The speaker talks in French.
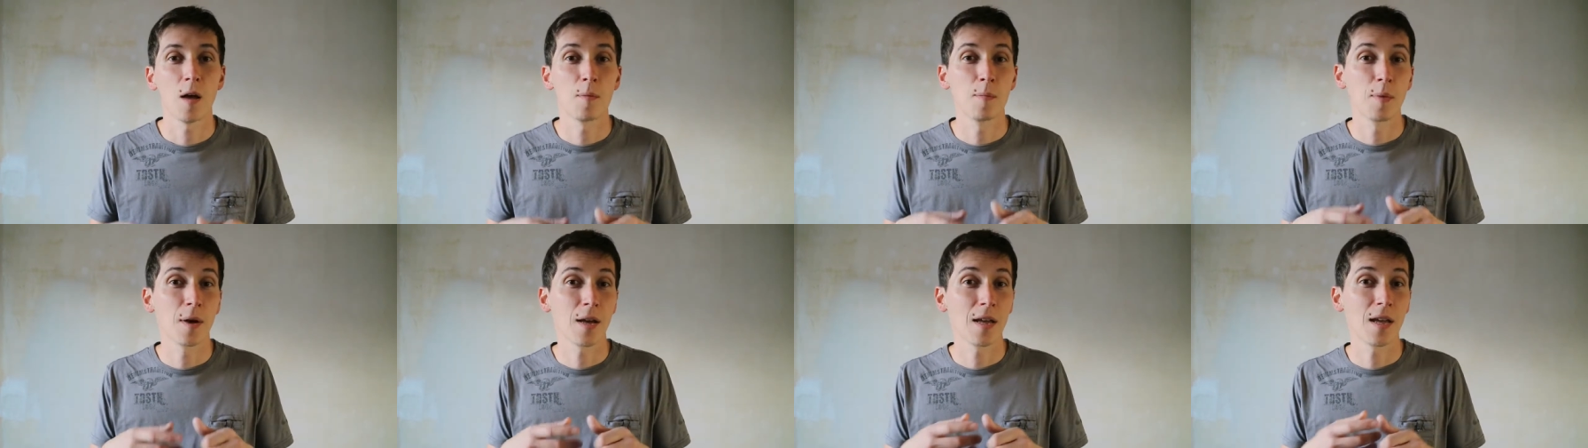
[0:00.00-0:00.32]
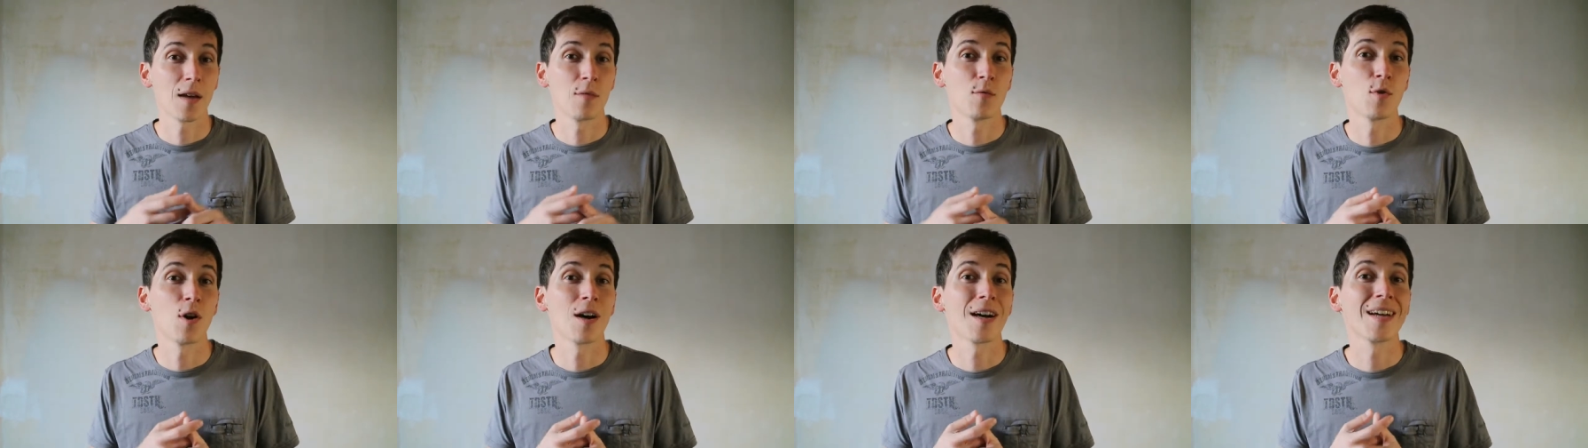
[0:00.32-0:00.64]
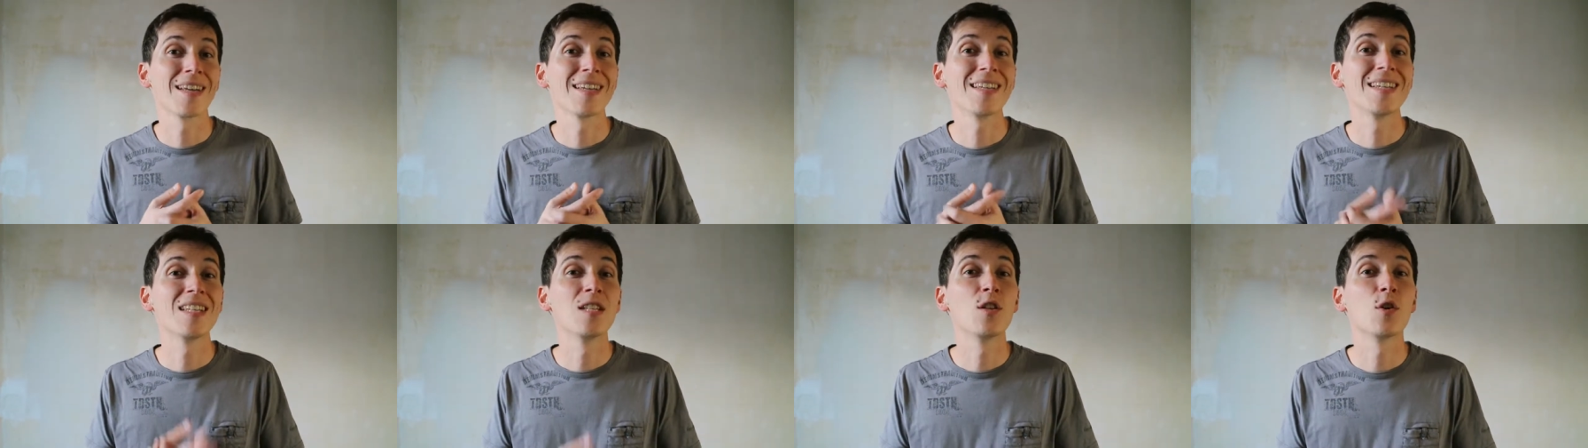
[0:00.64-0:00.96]
après
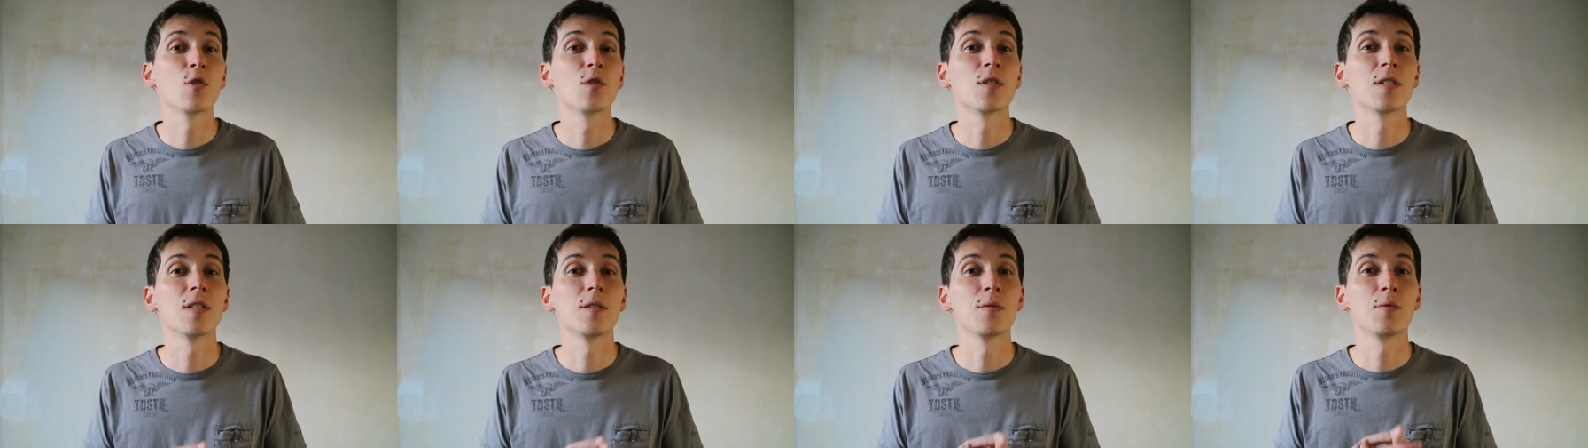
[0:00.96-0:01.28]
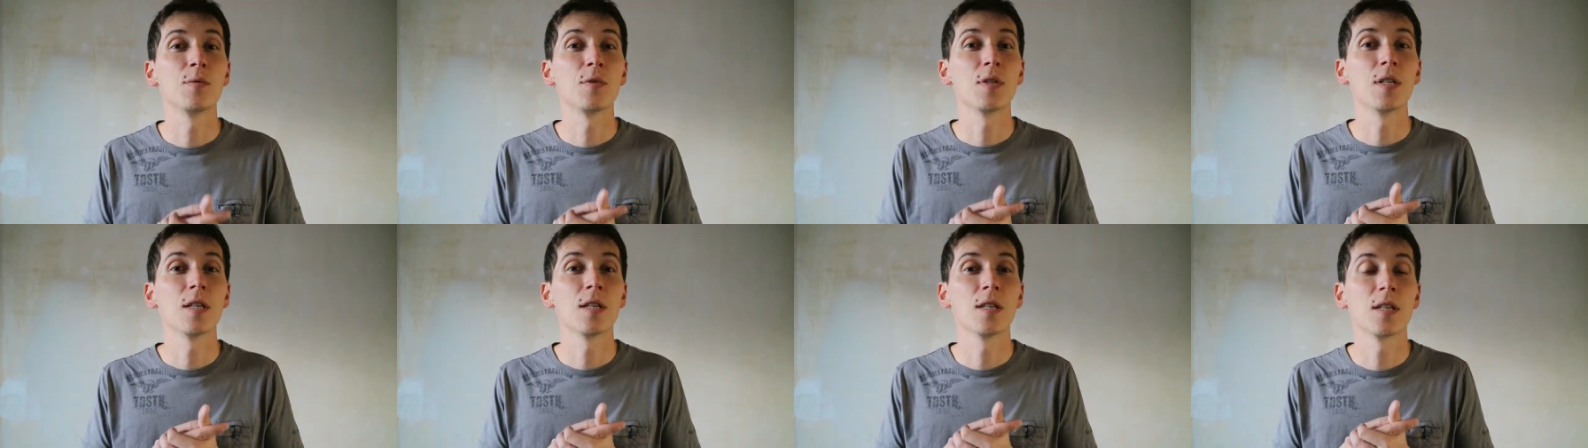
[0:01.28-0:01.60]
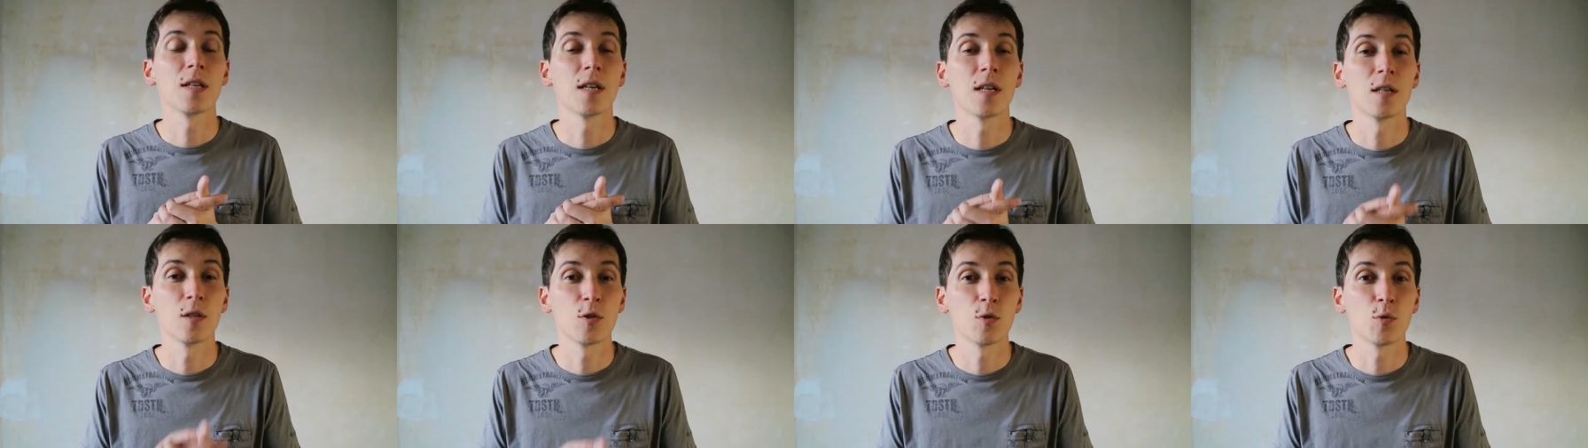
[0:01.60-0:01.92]
avoir
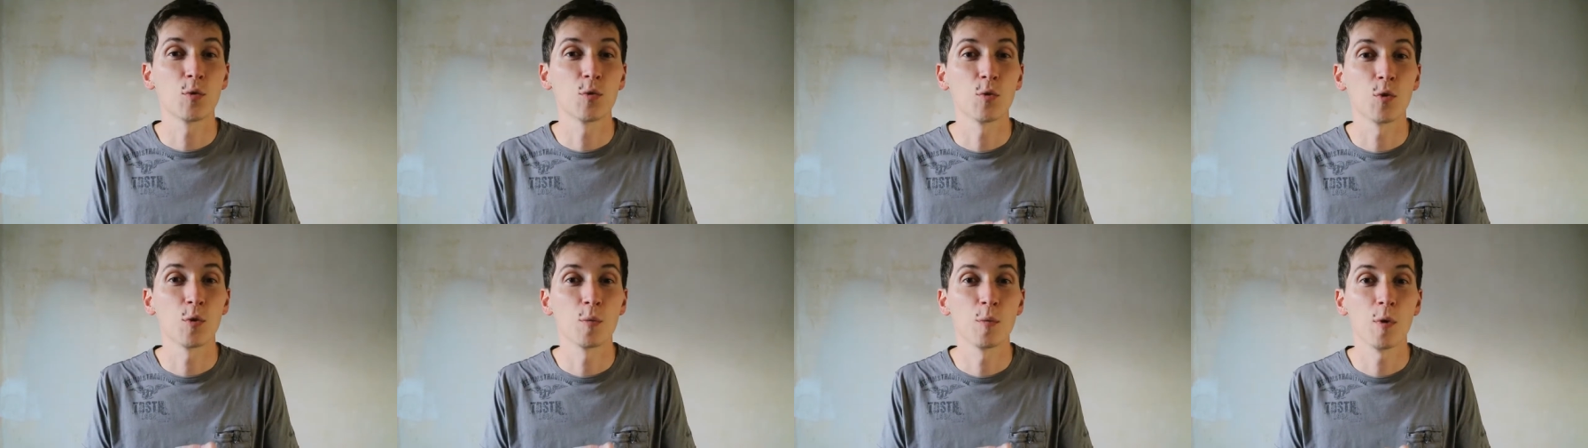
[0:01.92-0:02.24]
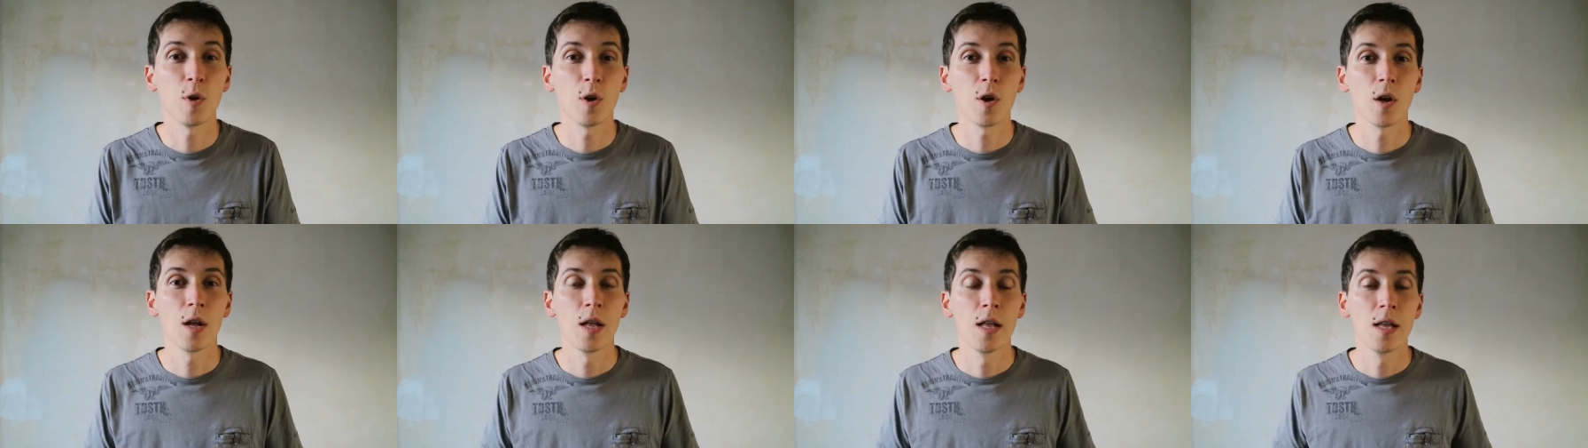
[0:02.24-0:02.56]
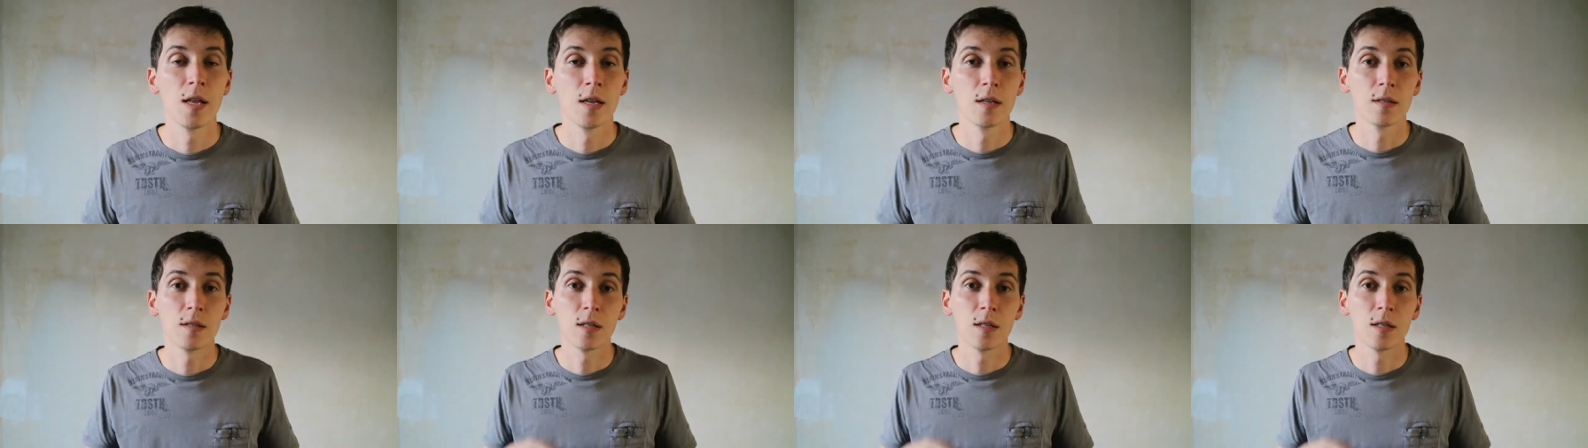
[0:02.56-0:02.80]
identifié quelles sont nos peurs,